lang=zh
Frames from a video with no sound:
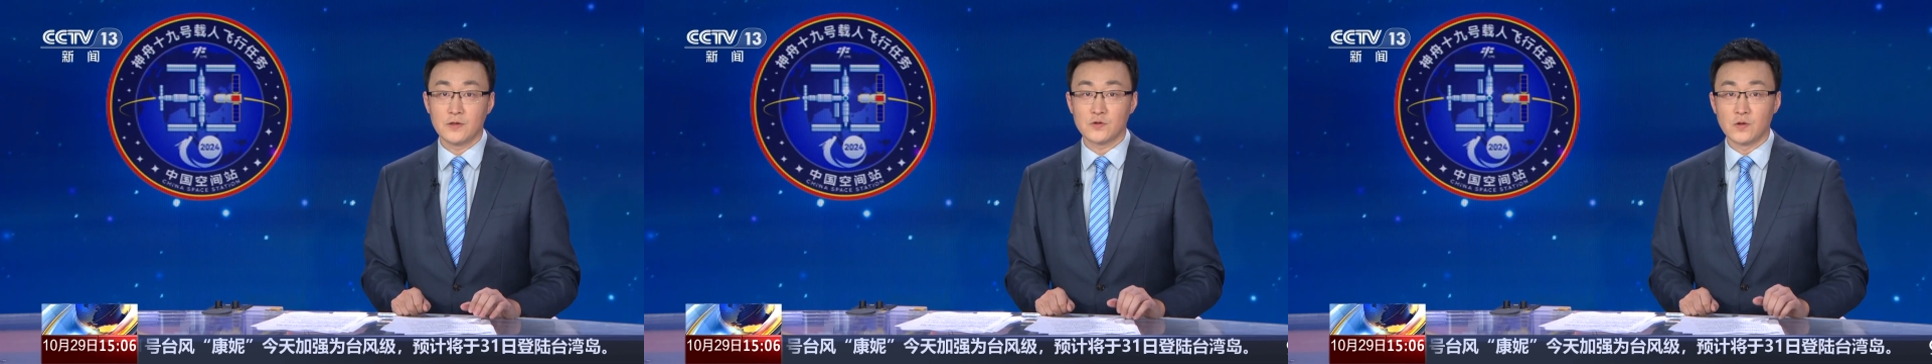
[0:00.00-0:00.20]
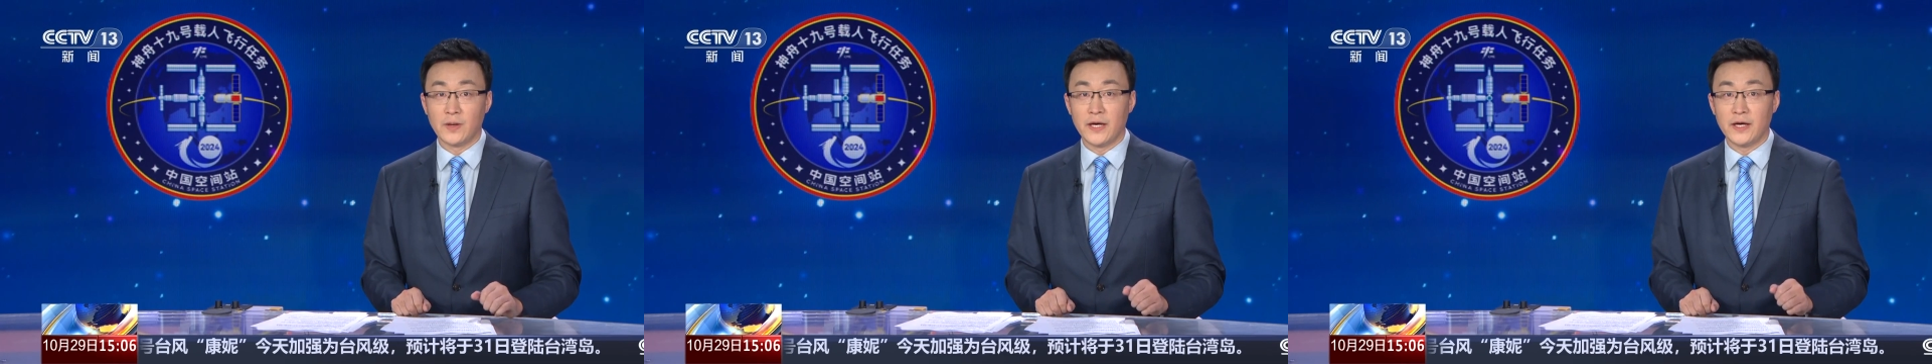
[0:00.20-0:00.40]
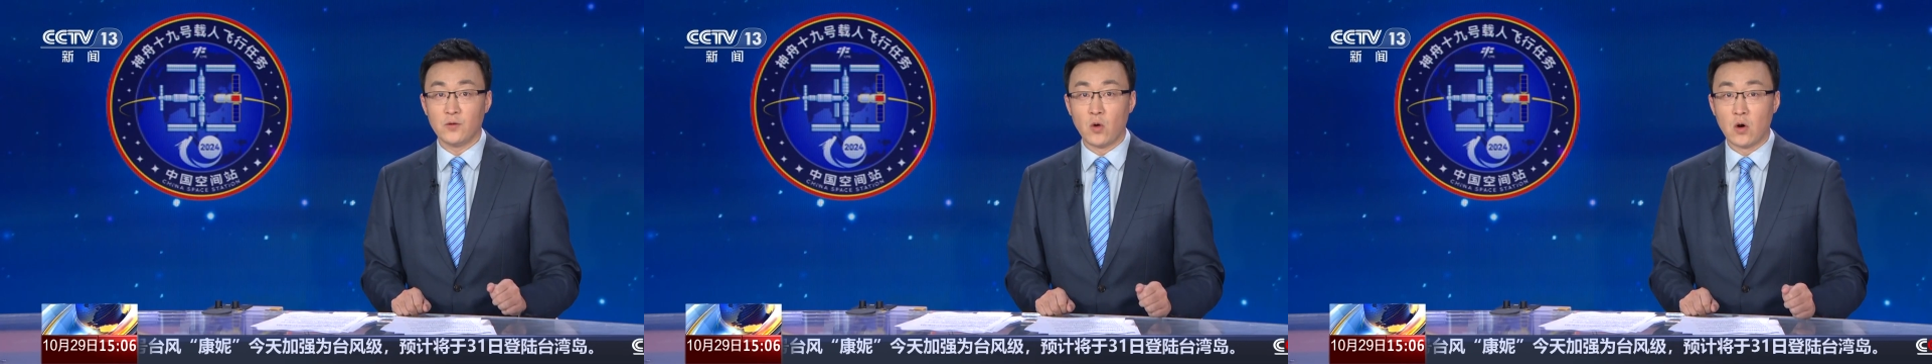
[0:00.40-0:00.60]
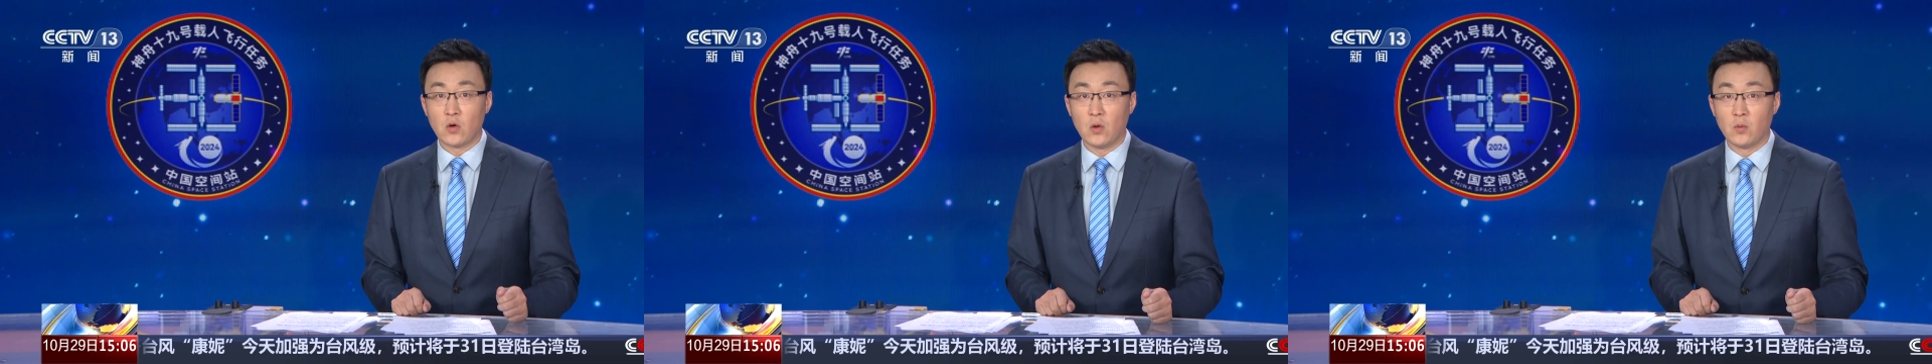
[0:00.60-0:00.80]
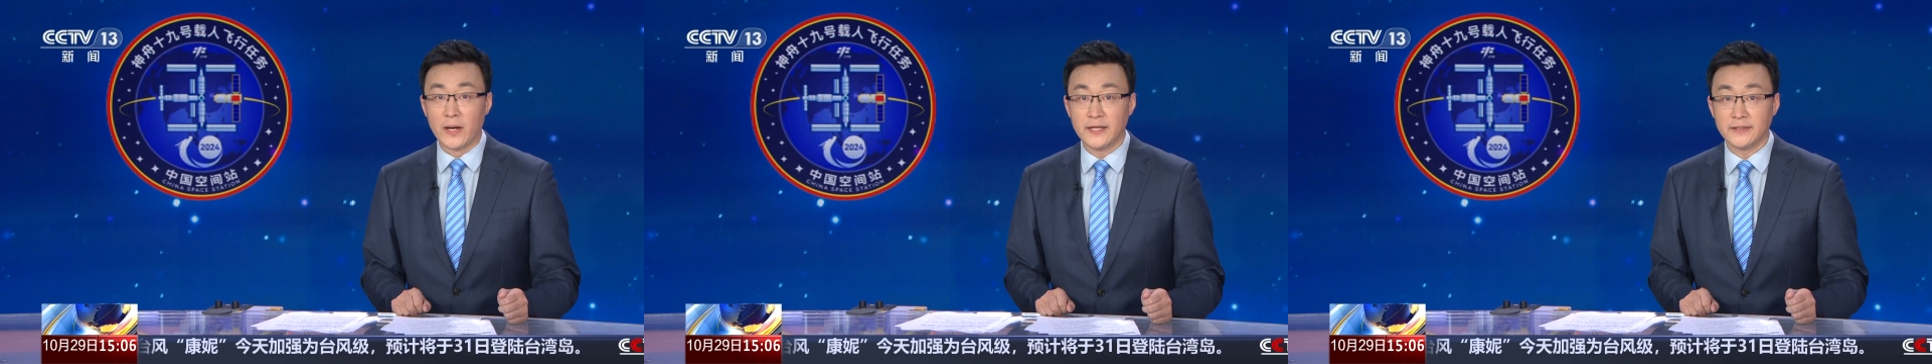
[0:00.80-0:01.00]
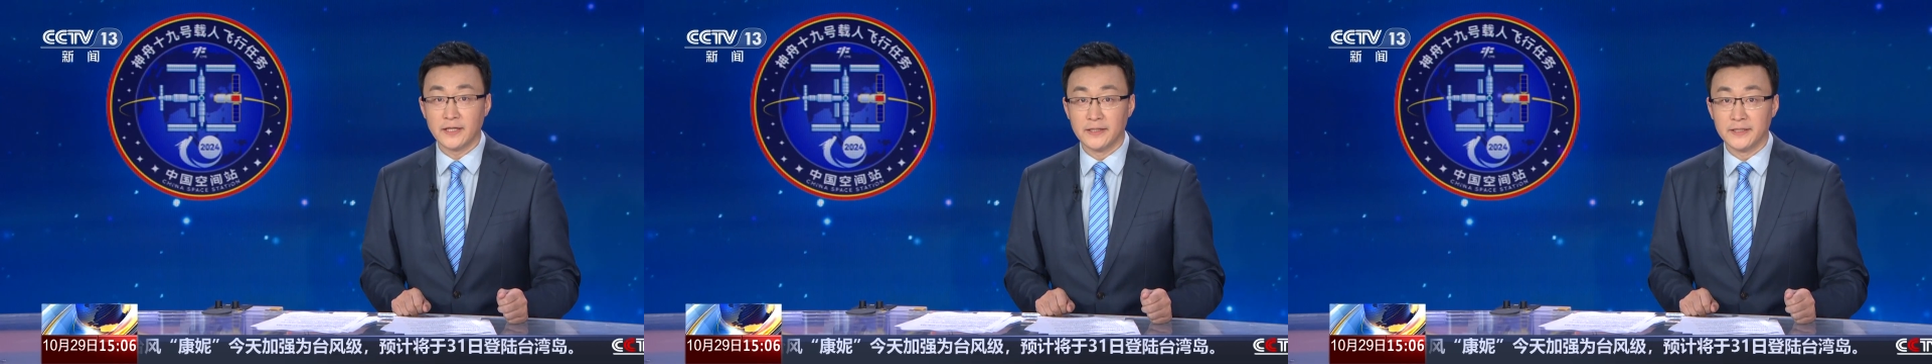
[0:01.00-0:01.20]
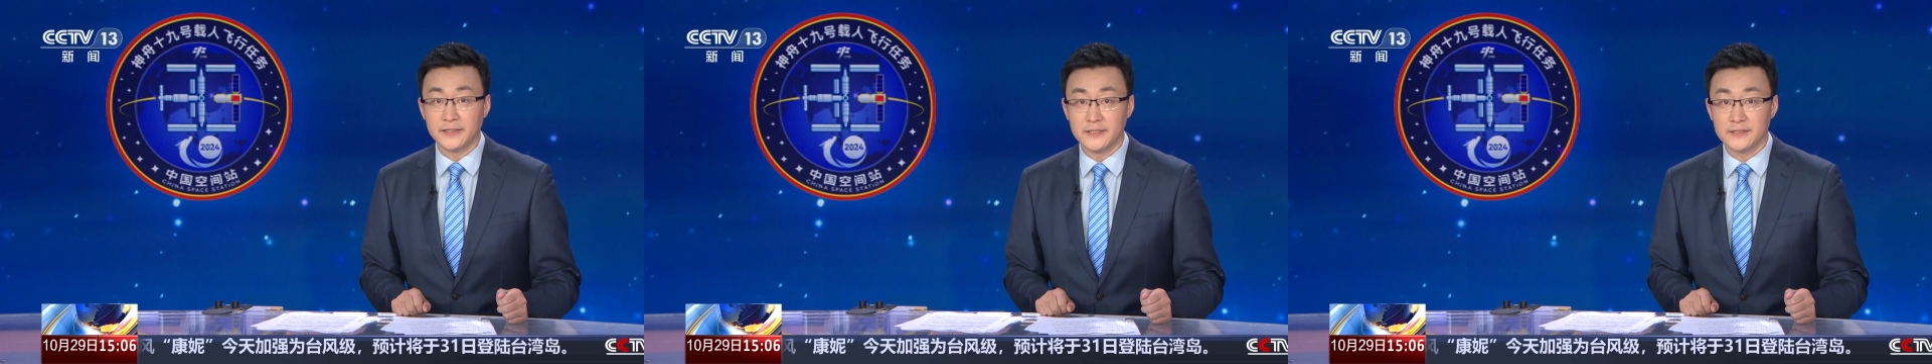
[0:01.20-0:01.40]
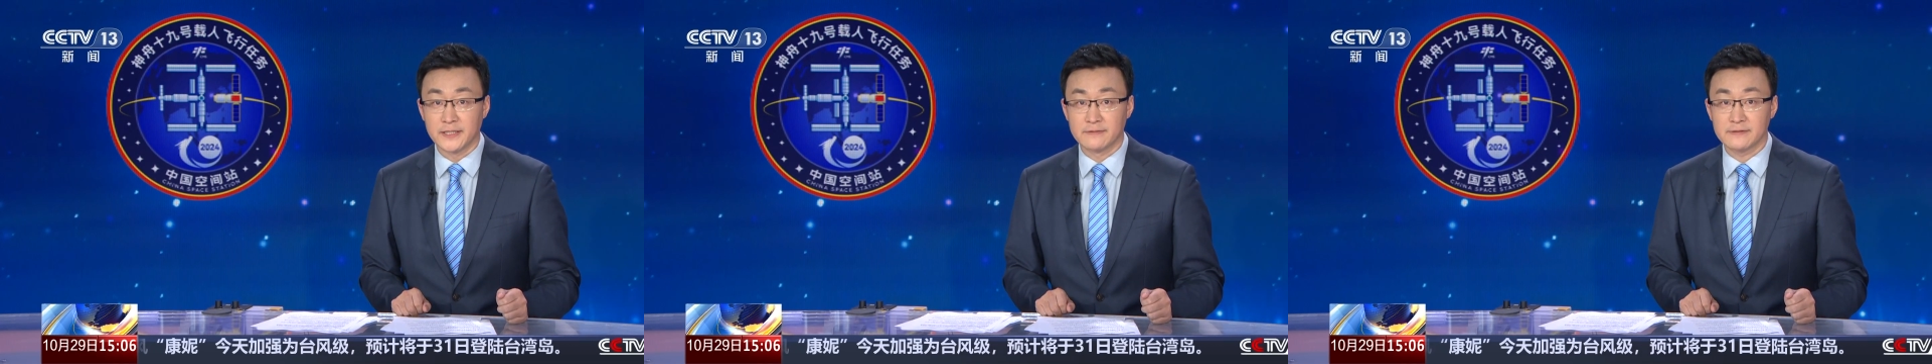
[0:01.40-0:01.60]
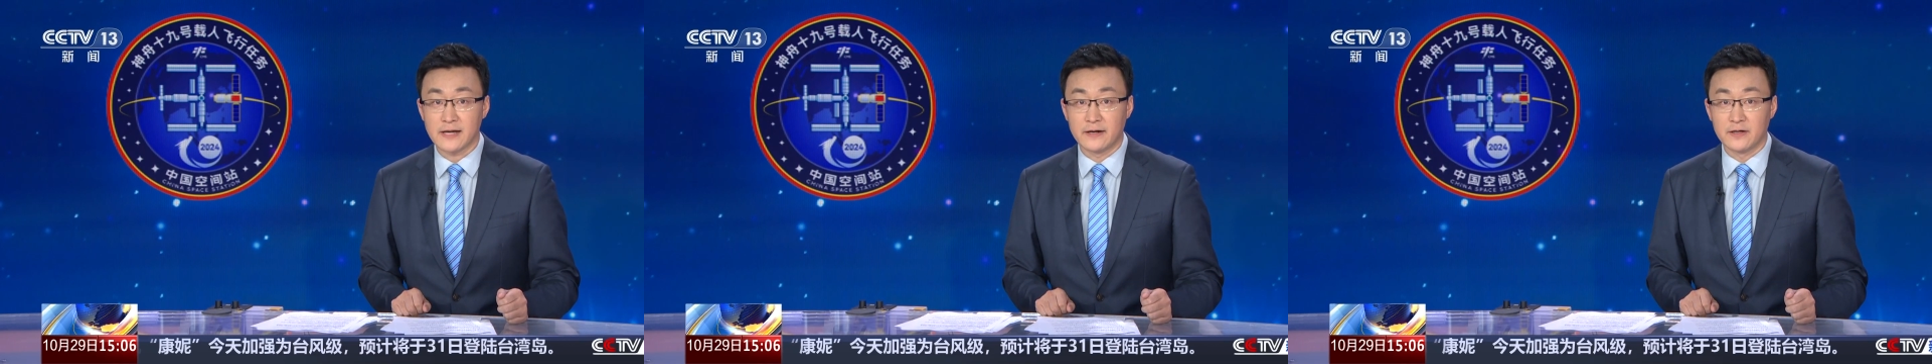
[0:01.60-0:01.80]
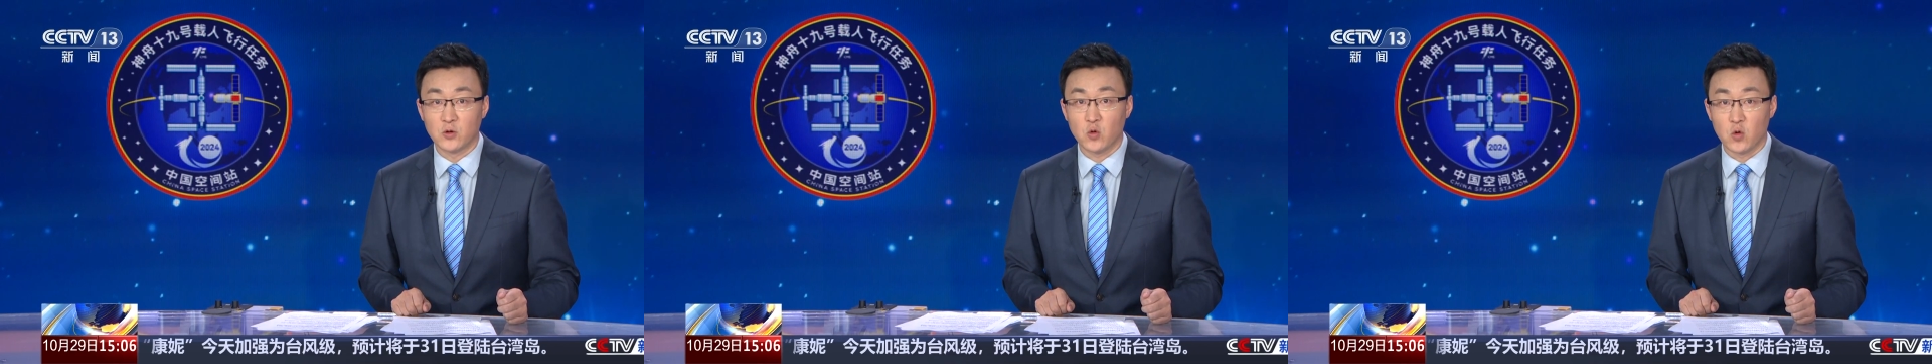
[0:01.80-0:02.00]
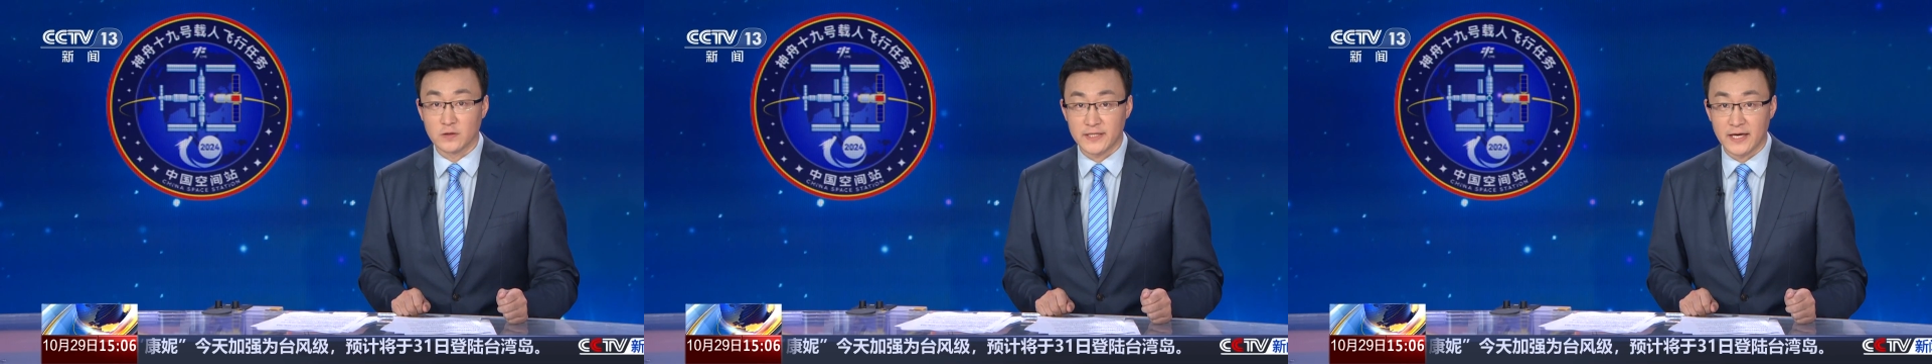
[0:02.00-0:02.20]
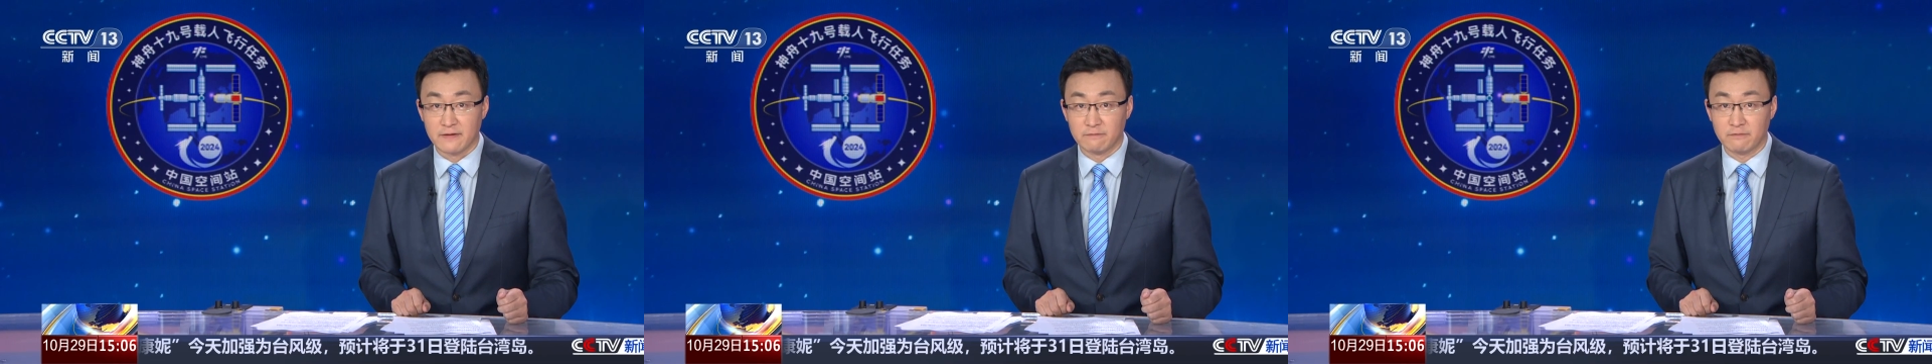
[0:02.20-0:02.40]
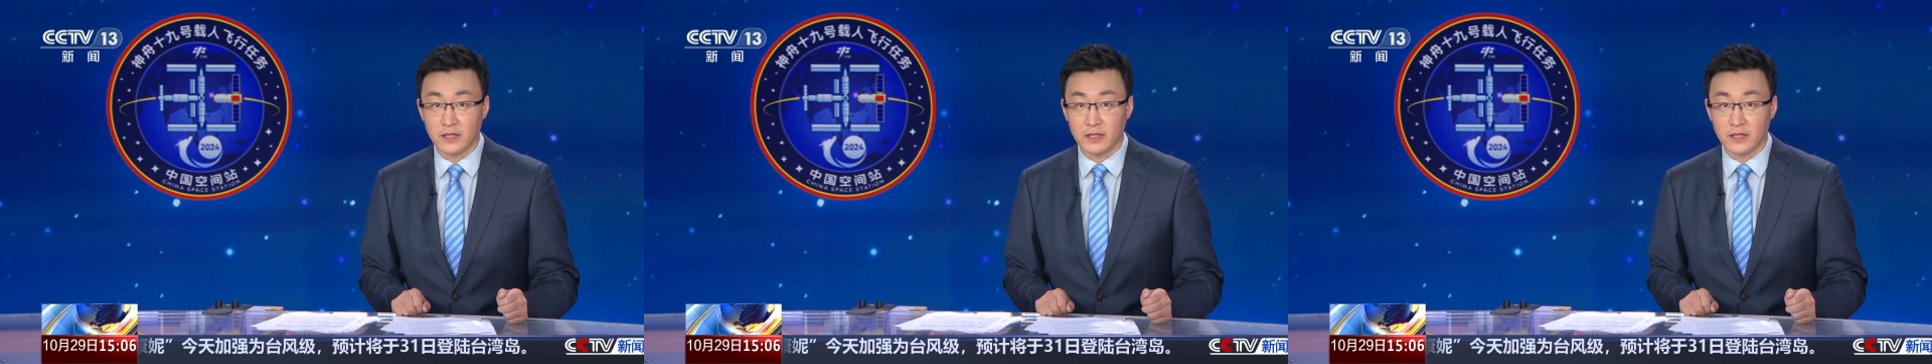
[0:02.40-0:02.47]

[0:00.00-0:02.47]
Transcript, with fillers: 作为我国唯一的一型载人火箭，